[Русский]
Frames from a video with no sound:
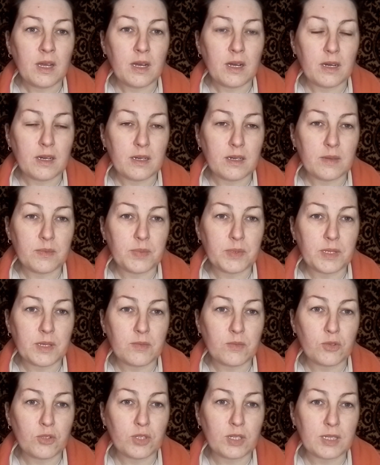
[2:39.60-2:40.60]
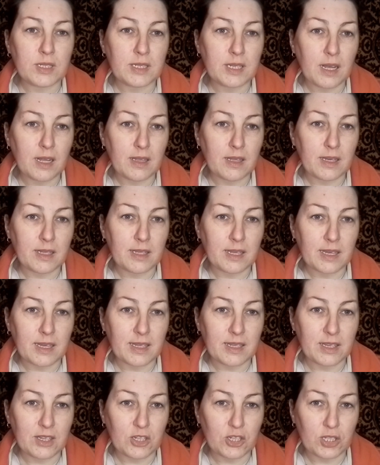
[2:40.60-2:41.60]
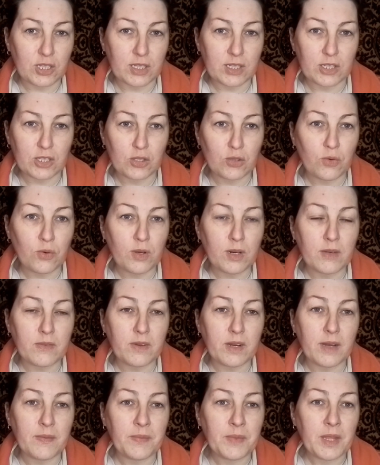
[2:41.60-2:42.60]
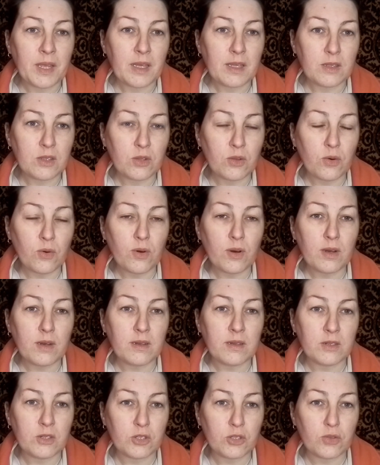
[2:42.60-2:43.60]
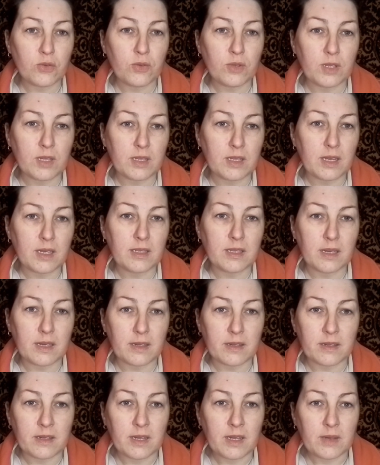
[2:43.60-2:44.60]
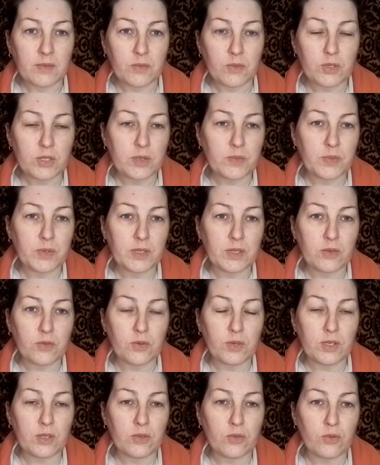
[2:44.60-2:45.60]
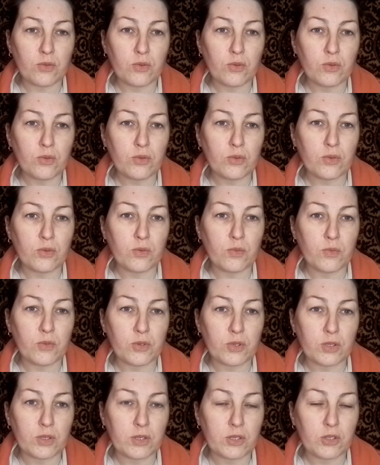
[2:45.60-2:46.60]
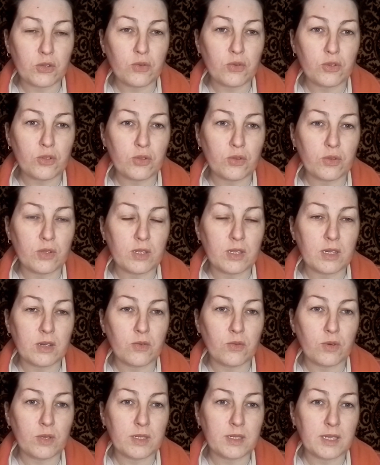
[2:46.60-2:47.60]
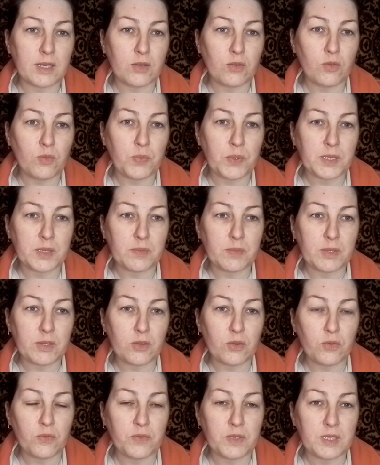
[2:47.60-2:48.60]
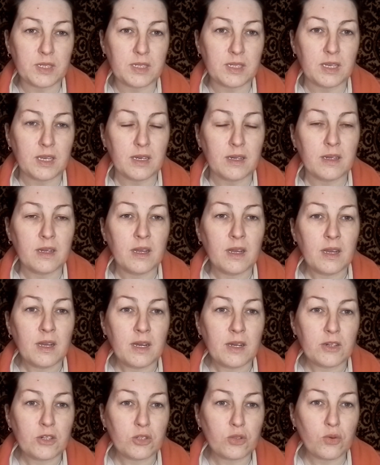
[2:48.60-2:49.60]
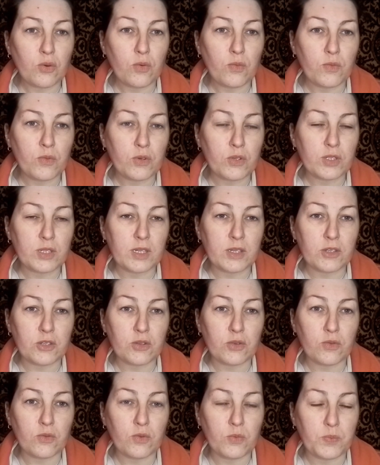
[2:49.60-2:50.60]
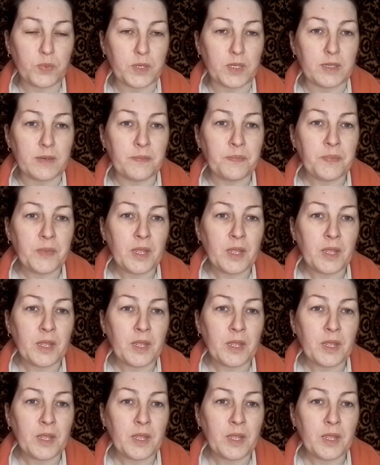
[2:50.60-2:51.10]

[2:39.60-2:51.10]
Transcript: э, потому что сало это, конечно, здорово, но что-то надо, может быть, куриную грудку, может еще что-то такое. Зайду, посмотрю везде, что можно еще купить.